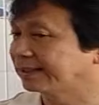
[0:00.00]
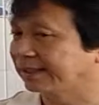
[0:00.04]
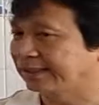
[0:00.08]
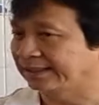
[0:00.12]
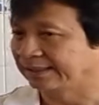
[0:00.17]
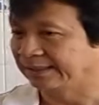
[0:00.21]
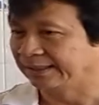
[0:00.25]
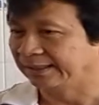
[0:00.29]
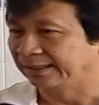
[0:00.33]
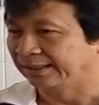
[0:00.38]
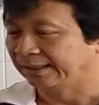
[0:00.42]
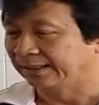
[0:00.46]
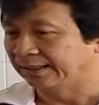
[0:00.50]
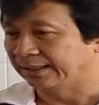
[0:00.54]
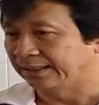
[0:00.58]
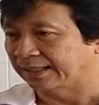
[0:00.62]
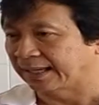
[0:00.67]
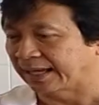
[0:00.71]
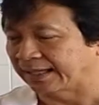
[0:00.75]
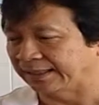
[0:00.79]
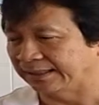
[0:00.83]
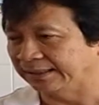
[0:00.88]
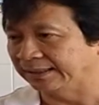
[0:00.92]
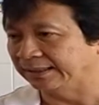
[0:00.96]
รับผม
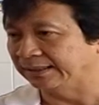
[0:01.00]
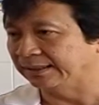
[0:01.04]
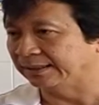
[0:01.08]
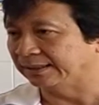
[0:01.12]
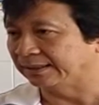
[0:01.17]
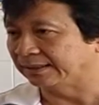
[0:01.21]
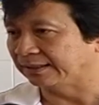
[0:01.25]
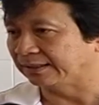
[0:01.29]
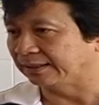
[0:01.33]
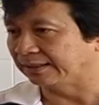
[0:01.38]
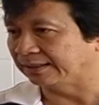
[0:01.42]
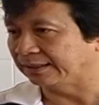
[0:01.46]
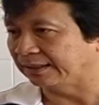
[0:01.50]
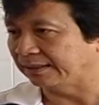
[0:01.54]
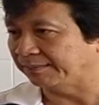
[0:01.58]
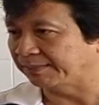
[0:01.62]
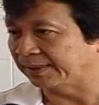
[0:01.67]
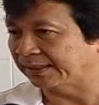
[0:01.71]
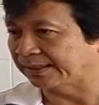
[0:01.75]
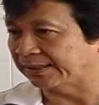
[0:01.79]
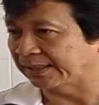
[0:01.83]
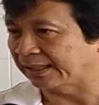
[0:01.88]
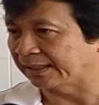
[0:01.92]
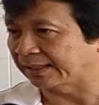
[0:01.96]
อันที่หนึ่งเลยที่
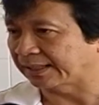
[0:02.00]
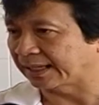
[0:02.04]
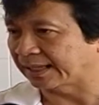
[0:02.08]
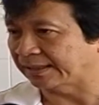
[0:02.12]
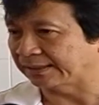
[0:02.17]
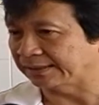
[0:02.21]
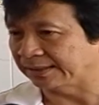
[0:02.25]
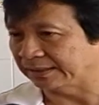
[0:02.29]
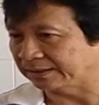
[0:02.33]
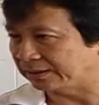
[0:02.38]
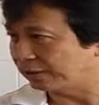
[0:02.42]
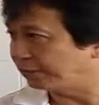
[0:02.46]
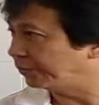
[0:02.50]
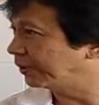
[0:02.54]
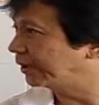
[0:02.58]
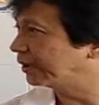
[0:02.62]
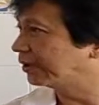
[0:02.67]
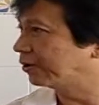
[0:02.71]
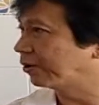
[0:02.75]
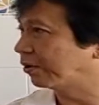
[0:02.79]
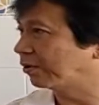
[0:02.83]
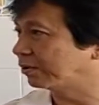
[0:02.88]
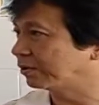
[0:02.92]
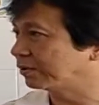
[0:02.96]
เป็นสาเหตุการเสียชีวิต
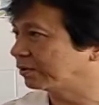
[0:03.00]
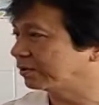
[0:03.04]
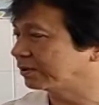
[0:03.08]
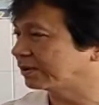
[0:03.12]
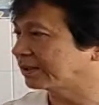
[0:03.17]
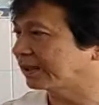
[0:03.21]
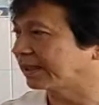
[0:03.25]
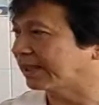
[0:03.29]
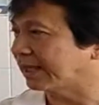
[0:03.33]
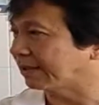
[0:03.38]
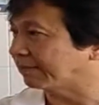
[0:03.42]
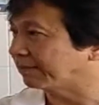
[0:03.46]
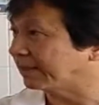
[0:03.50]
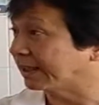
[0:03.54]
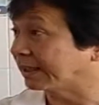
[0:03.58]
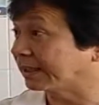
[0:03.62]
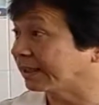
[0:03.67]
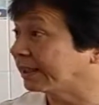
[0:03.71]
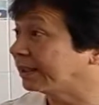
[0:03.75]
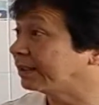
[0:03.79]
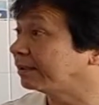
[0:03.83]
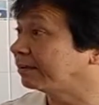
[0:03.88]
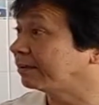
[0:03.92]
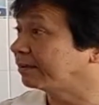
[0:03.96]
ของสนามเด็ก
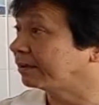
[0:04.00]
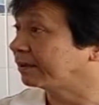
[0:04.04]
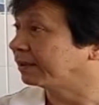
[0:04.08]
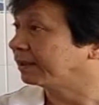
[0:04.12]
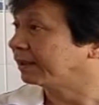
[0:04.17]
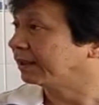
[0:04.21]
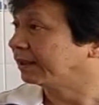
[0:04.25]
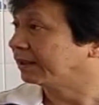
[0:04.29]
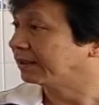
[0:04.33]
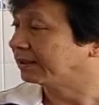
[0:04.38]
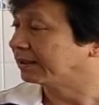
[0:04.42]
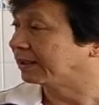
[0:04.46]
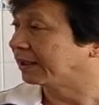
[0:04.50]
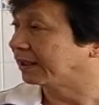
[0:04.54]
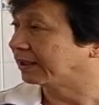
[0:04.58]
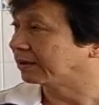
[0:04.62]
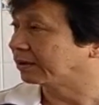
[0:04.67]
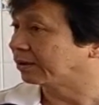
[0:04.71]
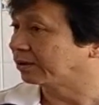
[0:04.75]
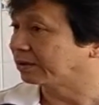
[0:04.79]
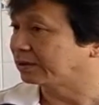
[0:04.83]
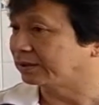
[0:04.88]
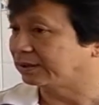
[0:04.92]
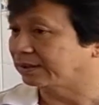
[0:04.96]
เล่นเลยนะ
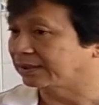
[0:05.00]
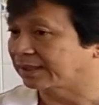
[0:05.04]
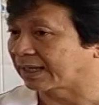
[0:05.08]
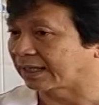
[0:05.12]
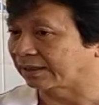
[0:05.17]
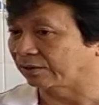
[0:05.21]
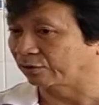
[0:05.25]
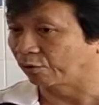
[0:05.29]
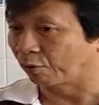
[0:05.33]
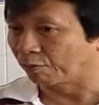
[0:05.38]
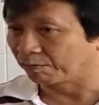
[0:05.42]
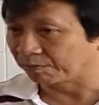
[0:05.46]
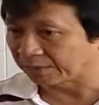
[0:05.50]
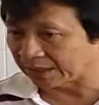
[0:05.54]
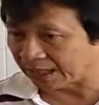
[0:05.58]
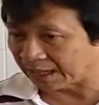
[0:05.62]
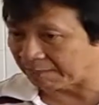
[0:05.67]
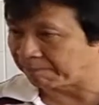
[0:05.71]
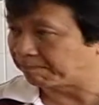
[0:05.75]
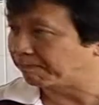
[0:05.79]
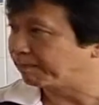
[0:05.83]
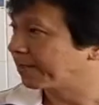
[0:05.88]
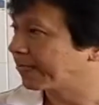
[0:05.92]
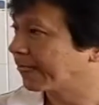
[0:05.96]
ก็คือการล้ม
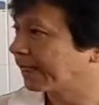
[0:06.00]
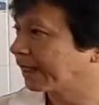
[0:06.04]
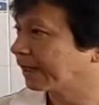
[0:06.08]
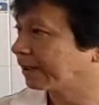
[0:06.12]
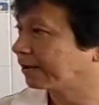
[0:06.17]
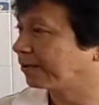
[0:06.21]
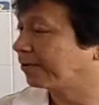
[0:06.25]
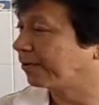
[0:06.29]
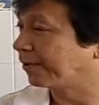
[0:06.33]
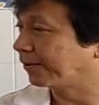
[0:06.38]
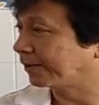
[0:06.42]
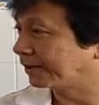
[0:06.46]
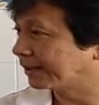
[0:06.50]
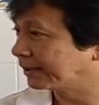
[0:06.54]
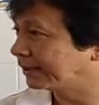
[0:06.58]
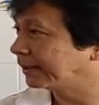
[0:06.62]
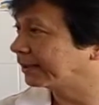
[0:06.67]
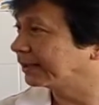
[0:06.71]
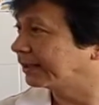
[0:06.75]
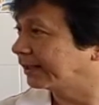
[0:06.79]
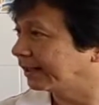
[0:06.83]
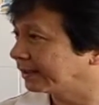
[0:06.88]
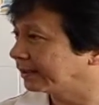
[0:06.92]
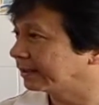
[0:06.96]
ทับของเครื่
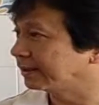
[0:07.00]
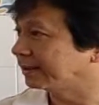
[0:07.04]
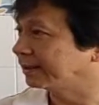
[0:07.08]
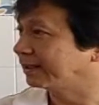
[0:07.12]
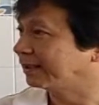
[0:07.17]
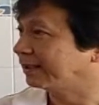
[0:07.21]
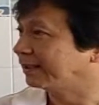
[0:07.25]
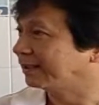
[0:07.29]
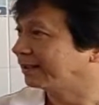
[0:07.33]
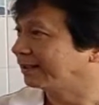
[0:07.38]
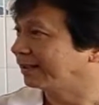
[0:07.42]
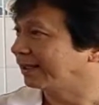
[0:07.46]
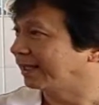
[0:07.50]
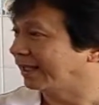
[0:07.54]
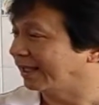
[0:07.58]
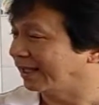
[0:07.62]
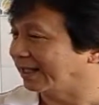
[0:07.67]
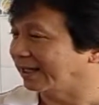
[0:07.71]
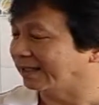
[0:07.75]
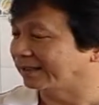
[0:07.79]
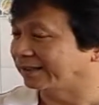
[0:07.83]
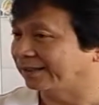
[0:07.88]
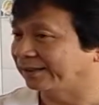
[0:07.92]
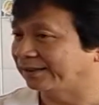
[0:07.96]
องเล่นเอ
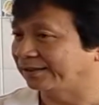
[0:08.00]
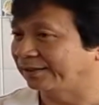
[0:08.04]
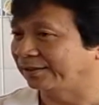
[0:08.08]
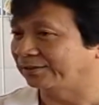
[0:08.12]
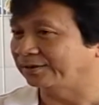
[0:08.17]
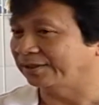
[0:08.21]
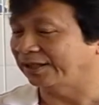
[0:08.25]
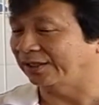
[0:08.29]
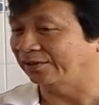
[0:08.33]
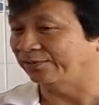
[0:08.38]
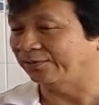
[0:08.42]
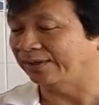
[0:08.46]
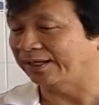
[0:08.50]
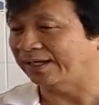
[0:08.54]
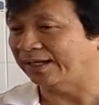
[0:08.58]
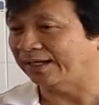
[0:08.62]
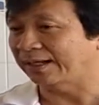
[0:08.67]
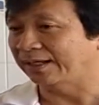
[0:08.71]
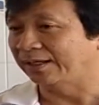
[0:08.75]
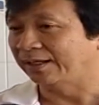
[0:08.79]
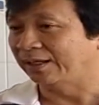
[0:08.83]
งนะเราจะเห็นว่า